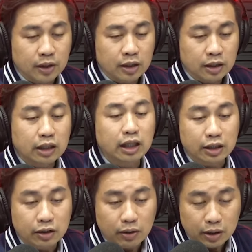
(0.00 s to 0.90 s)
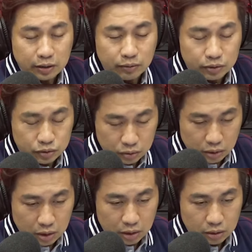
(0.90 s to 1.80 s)
他打电话跟我
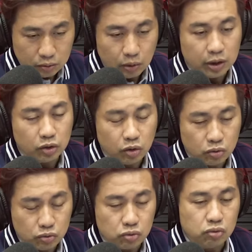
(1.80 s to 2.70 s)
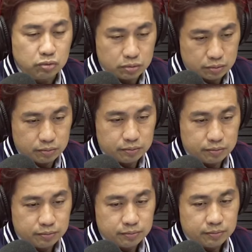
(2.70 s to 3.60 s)
说我很痛苦，
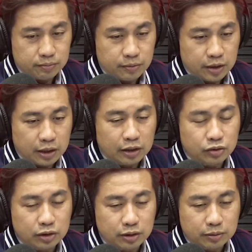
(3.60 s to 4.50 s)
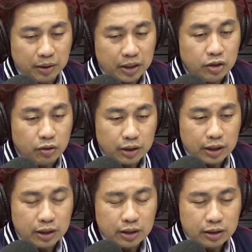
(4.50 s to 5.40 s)
他说朋友
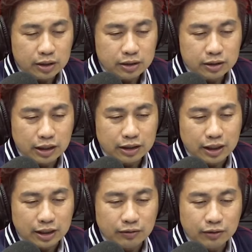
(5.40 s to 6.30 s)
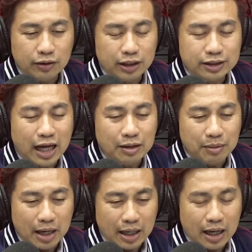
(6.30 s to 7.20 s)
呢在讲你你晒
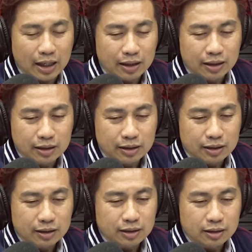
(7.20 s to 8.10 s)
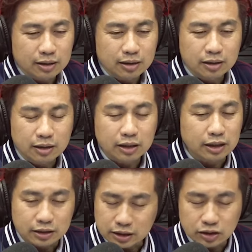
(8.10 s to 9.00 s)
命啊。 他
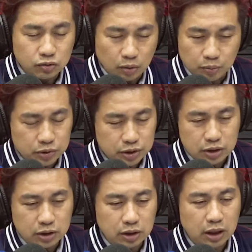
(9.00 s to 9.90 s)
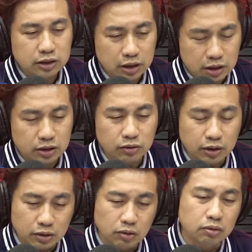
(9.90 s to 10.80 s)
讲，其实我不是，他真的有
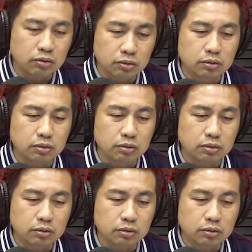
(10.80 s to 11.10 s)
点痛苦。